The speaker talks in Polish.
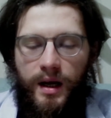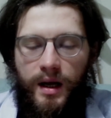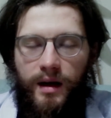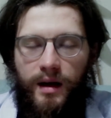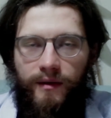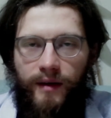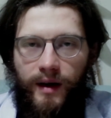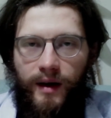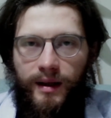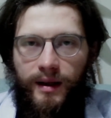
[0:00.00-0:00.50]

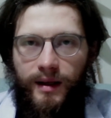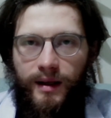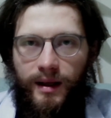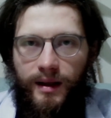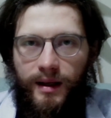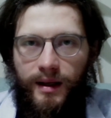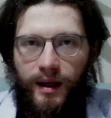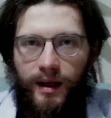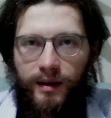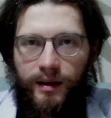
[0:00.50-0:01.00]

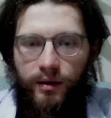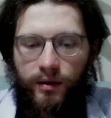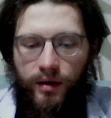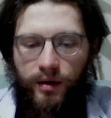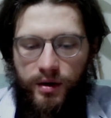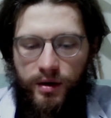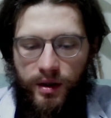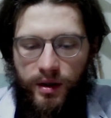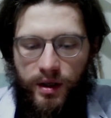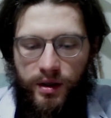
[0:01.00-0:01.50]
Kwarantanna
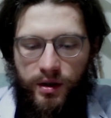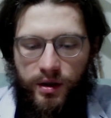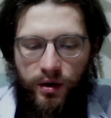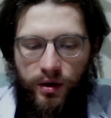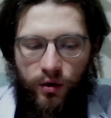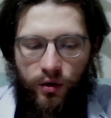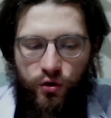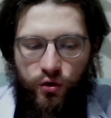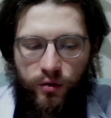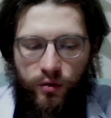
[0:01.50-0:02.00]
dotyczy też
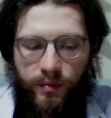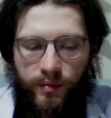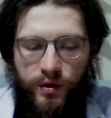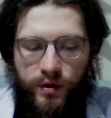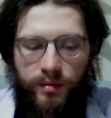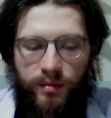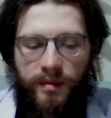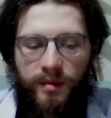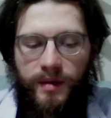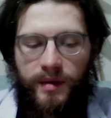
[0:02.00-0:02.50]
osób, z
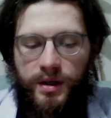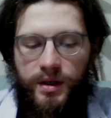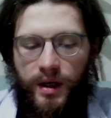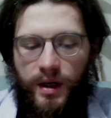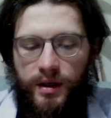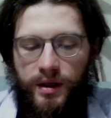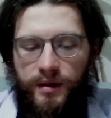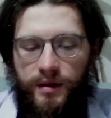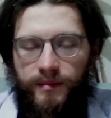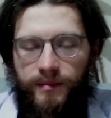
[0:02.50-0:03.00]
którymi
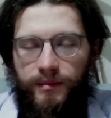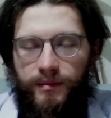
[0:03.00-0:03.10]
mieszkasz,